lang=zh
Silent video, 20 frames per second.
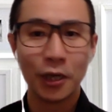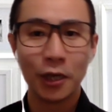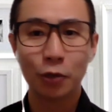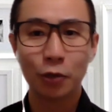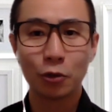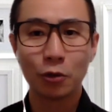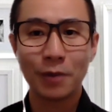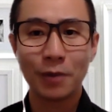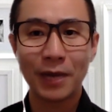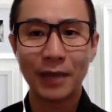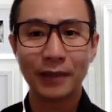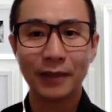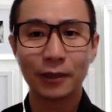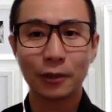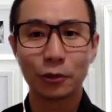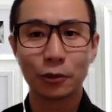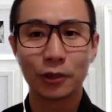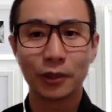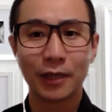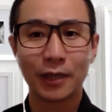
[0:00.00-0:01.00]
多半
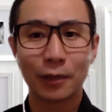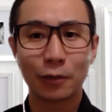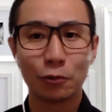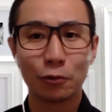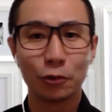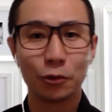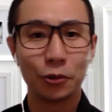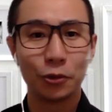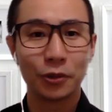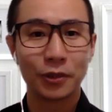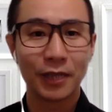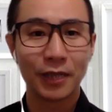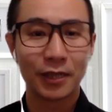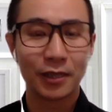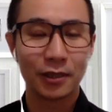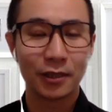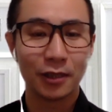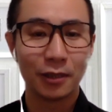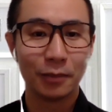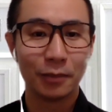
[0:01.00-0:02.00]
都是他过去在
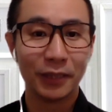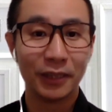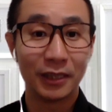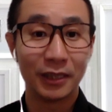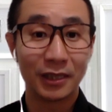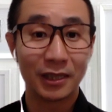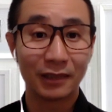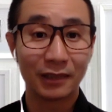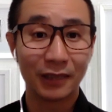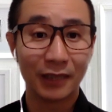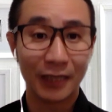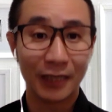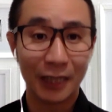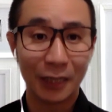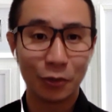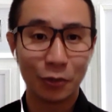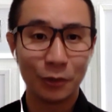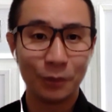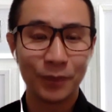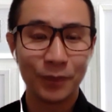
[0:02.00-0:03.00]
社交媒体上的言
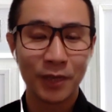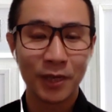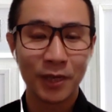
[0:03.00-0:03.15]
论。